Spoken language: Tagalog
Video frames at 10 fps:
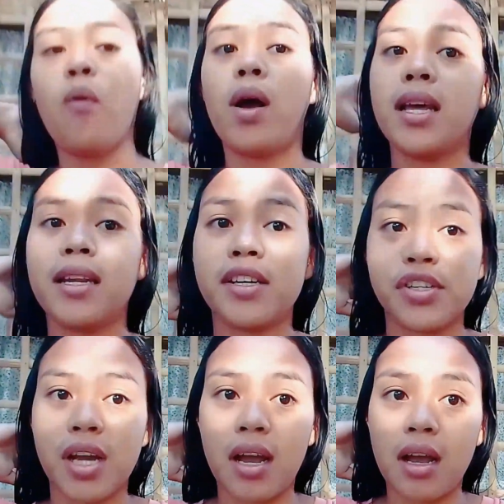wala na
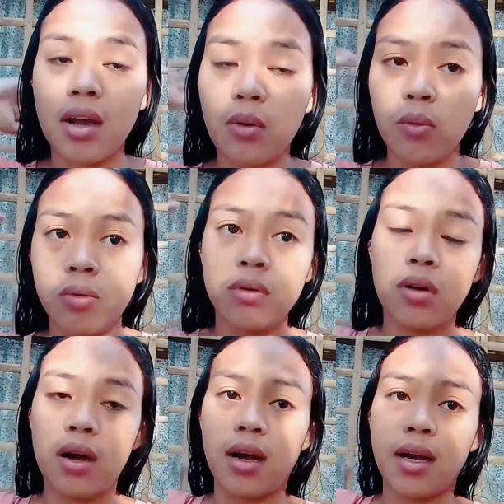siyang
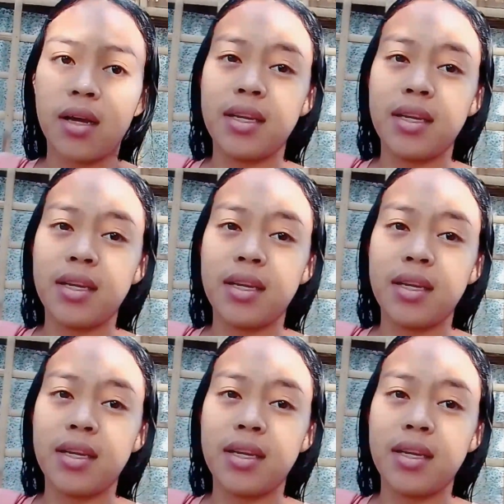uh,